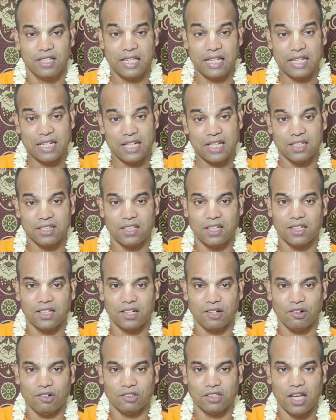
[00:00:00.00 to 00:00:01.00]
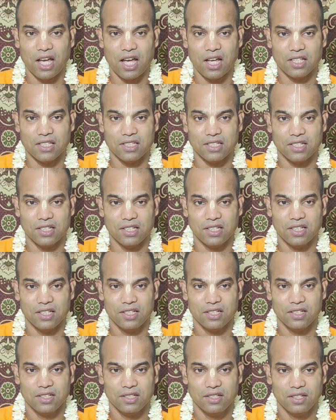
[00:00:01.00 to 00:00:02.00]
ইংরেজিতে একটা কথা আছে
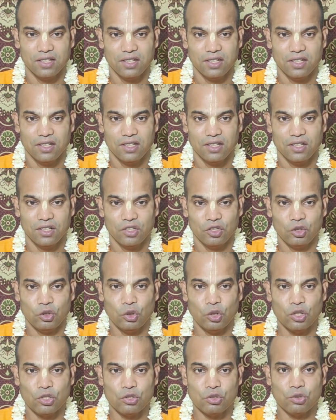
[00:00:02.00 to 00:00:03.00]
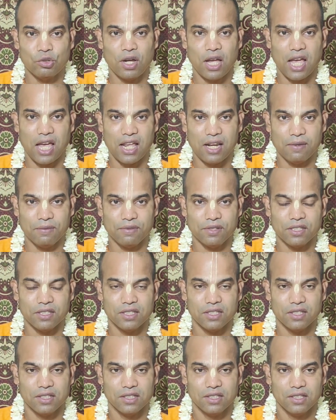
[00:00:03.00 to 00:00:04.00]
দোজ হু হেল্পস
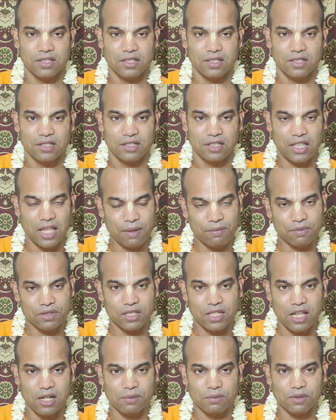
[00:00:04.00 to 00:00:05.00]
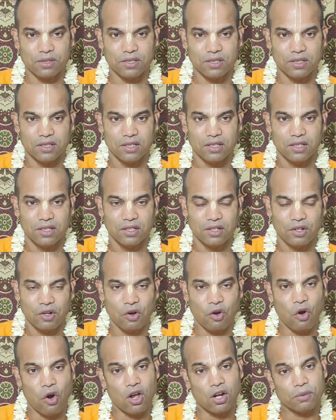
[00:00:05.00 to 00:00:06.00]
দেম সেলফস
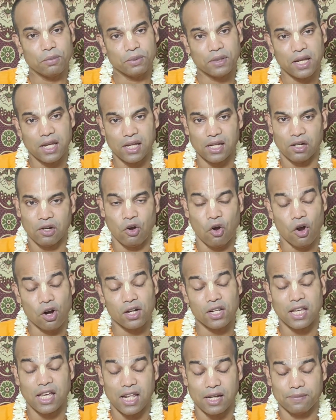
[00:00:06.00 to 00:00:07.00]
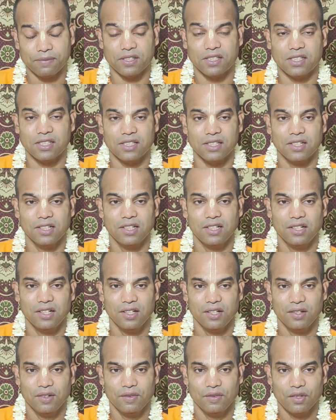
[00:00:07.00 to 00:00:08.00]
গল্প গড হেল্পস
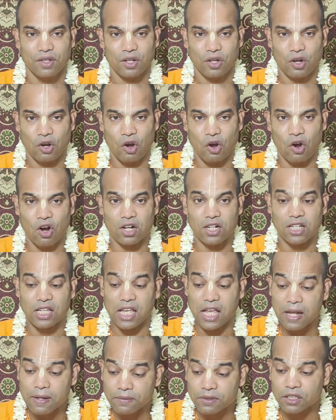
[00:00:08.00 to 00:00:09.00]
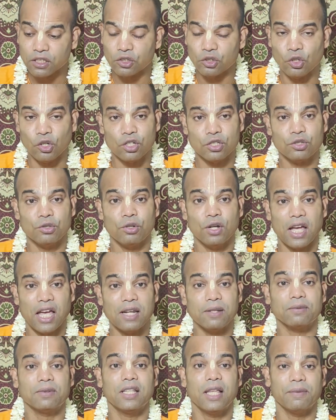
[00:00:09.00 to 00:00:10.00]
গড হেল্পস দোজ হু
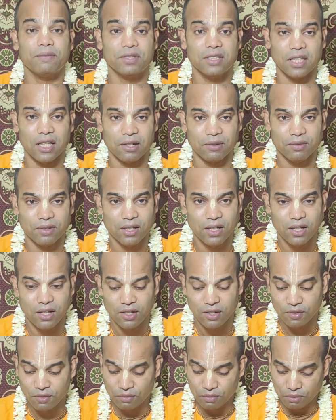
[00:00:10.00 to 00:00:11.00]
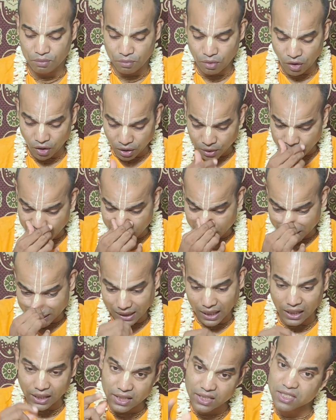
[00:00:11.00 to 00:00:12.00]
হেল্প দেম সেলফ ভগবান
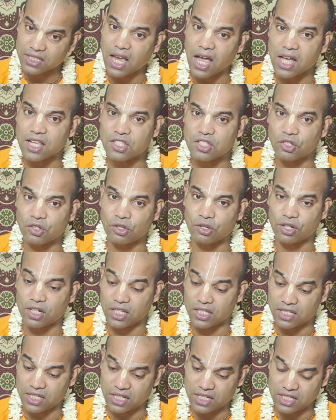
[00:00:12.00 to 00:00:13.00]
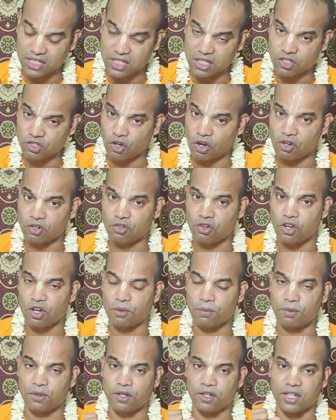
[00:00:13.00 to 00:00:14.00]
তাকে সাহায্য করে যে নিজে
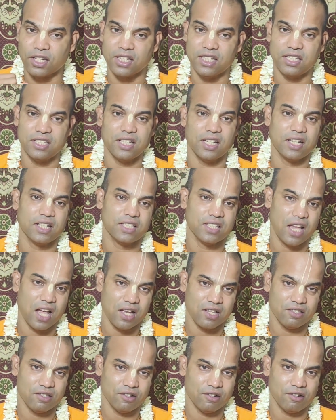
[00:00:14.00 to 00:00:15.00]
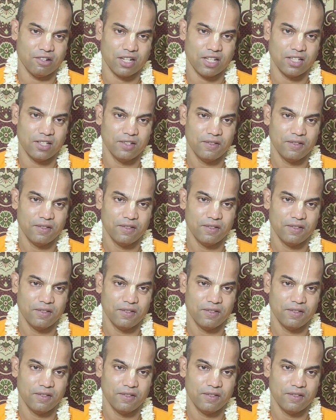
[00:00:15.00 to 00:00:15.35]
সংকল্প করে নিজেকে সাহায্য করে